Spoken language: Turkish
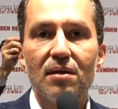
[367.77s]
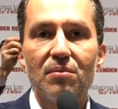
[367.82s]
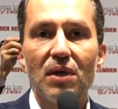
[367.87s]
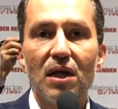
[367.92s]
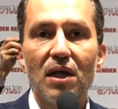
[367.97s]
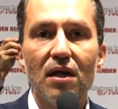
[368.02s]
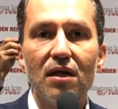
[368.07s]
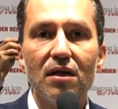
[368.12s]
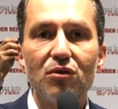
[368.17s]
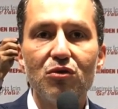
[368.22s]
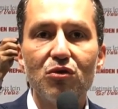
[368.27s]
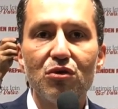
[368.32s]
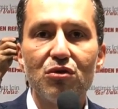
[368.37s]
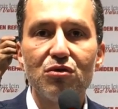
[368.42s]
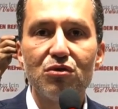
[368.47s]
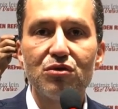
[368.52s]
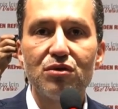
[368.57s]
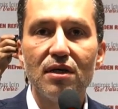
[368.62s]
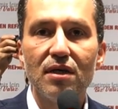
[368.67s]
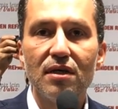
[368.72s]
Milli
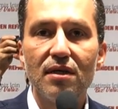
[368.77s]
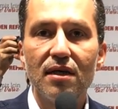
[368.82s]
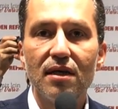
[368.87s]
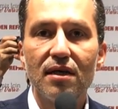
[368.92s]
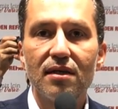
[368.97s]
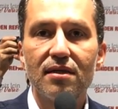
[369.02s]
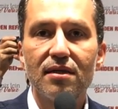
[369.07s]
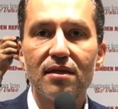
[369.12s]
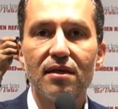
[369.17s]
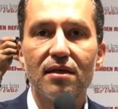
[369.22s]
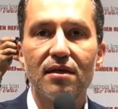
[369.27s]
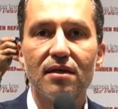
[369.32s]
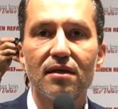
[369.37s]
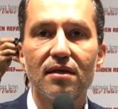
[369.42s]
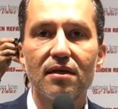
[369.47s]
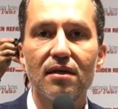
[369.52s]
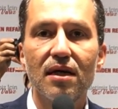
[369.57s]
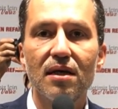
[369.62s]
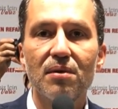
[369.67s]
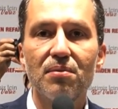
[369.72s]
görüş zihniyeti
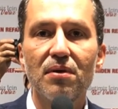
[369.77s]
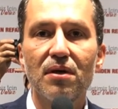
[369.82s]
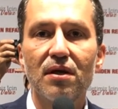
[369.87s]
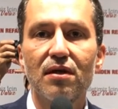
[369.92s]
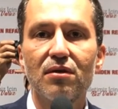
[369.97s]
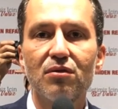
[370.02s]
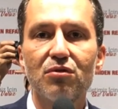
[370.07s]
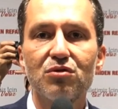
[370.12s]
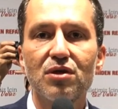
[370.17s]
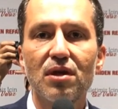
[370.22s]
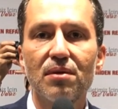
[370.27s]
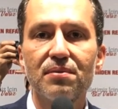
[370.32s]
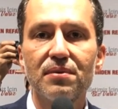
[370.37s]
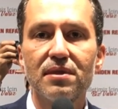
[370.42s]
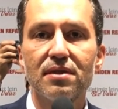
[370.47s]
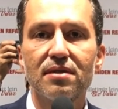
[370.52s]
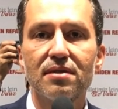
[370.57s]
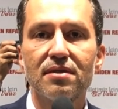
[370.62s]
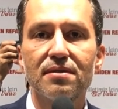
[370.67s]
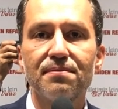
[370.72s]
Erbakan
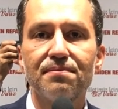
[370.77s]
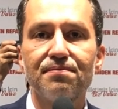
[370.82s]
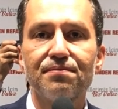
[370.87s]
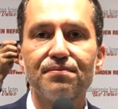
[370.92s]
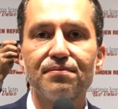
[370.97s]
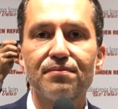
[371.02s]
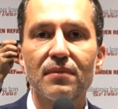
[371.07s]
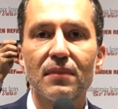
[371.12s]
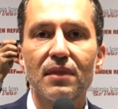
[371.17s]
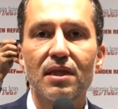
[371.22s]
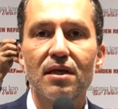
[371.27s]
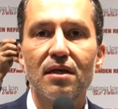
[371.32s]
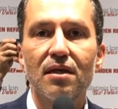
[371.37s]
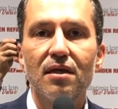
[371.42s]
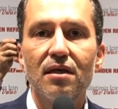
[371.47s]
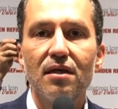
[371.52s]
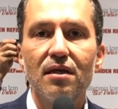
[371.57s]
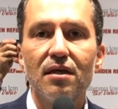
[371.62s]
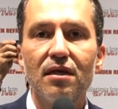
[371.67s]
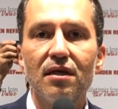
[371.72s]
hocamız
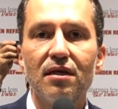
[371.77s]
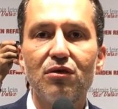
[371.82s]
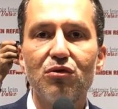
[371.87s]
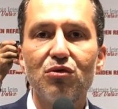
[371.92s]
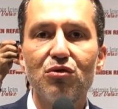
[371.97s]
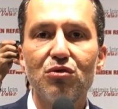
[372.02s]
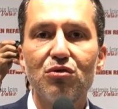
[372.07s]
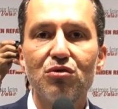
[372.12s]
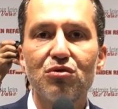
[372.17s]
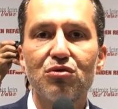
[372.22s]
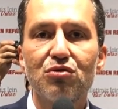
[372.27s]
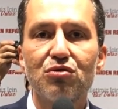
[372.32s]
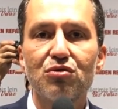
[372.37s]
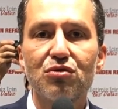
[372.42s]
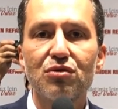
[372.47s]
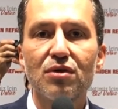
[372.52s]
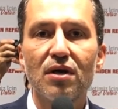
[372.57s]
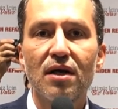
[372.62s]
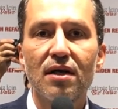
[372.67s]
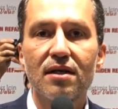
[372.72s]
200
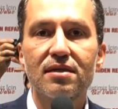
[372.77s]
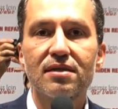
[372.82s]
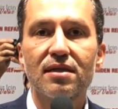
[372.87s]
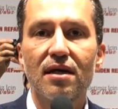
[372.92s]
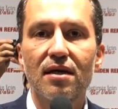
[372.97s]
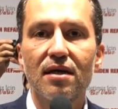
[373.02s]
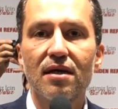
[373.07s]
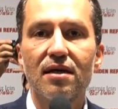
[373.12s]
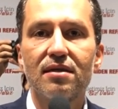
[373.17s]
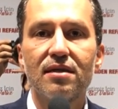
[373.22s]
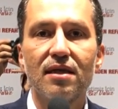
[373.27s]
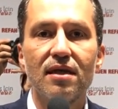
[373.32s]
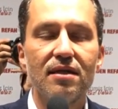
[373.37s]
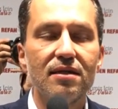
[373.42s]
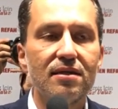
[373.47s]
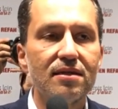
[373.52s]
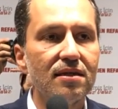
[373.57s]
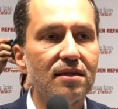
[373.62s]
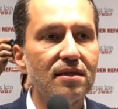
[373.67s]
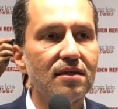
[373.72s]
ağır sanayi
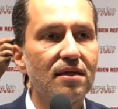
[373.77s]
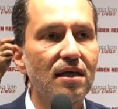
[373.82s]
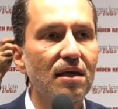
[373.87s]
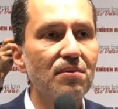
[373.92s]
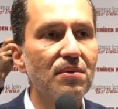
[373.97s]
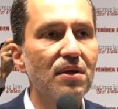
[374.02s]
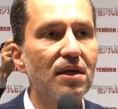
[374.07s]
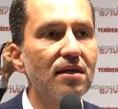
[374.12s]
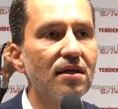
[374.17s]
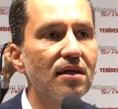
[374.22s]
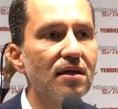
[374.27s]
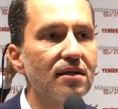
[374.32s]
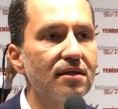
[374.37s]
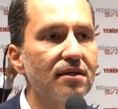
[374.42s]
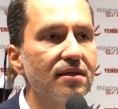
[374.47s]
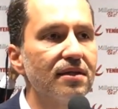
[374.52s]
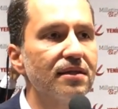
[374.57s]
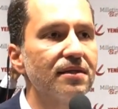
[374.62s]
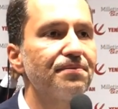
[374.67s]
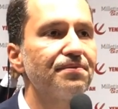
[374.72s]
tesisinin temelini
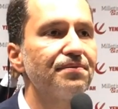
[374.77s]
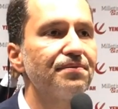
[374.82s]
attı.